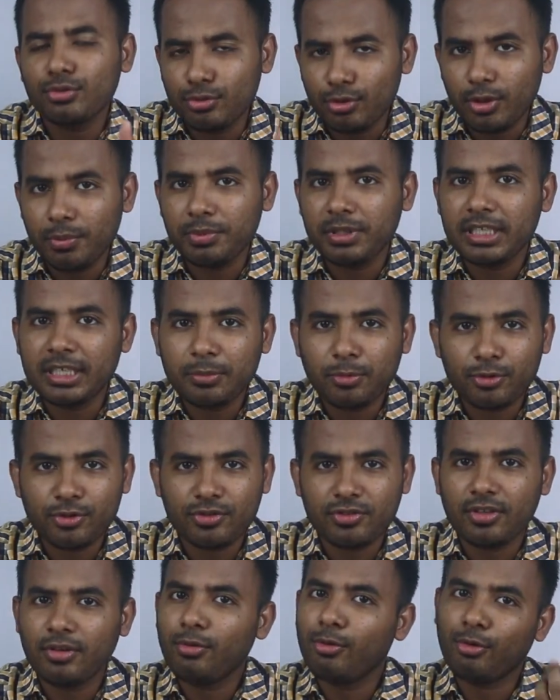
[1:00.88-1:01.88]
টুয়েলভ থ্রেডের
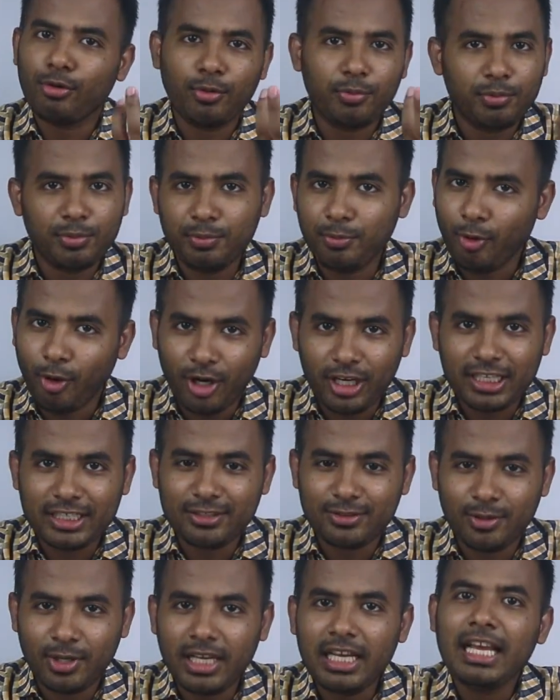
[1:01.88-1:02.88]
প্রসেসর ওরকম বলার
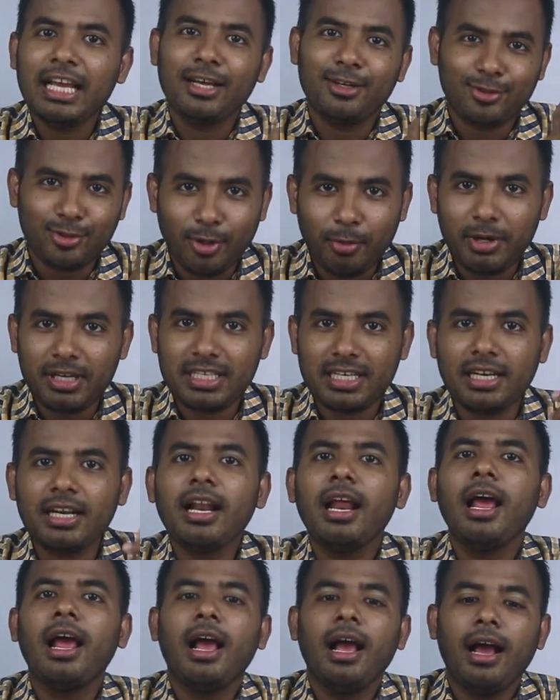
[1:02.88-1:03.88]
কিছু নেই সবাই
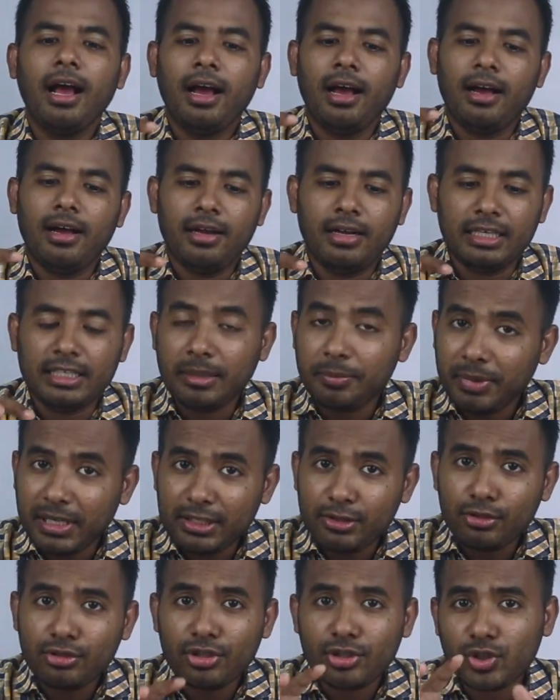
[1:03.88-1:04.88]
জানেন আর এটা
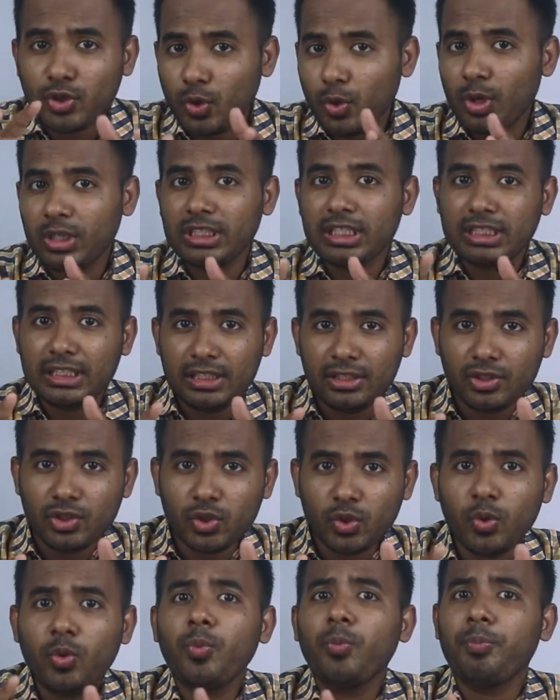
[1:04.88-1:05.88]
প্রাইস হচ্ছে ষোলো হাজার
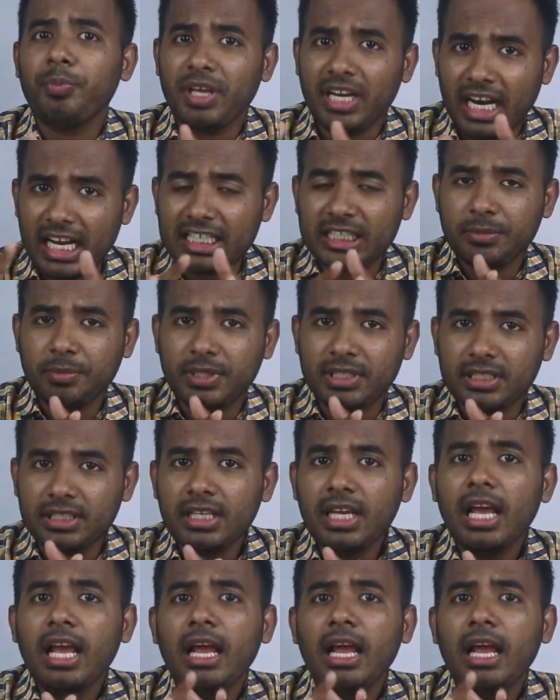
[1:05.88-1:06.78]
তিনশো এর আশেপাশে